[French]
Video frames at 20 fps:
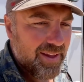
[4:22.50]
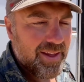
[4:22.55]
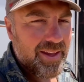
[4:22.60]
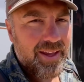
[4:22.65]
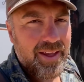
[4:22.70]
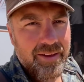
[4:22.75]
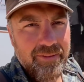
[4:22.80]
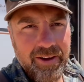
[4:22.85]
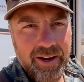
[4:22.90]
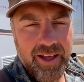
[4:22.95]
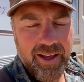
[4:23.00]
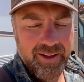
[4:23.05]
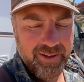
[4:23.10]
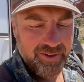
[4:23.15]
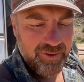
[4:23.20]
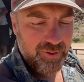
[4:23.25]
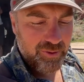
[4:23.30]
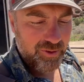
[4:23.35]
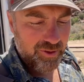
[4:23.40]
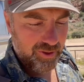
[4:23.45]
Et voilà,
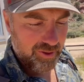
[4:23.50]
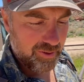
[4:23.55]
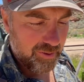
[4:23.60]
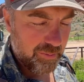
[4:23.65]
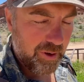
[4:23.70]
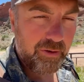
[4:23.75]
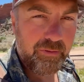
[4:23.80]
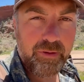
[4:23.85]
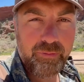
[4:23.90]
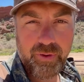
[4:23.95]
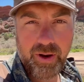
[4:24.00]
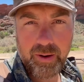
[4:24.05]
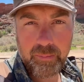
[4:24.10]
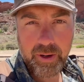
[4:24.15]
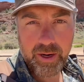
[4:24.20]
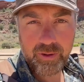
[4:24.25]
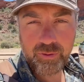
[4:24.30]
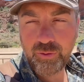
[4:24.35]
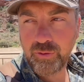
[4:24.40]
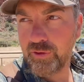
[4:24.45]
donc bah, on va faire la
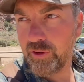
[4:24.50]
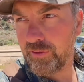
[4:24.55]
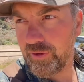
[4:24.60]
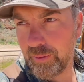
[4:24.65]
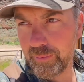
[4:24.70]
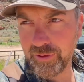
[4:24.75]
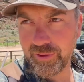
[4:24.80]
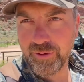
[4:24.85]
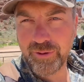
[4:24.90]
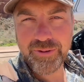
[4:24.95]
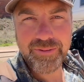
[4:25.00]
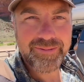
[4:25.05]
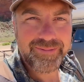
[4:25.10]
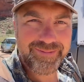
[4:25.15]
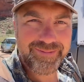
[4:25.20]
balade tous ensemble du coup.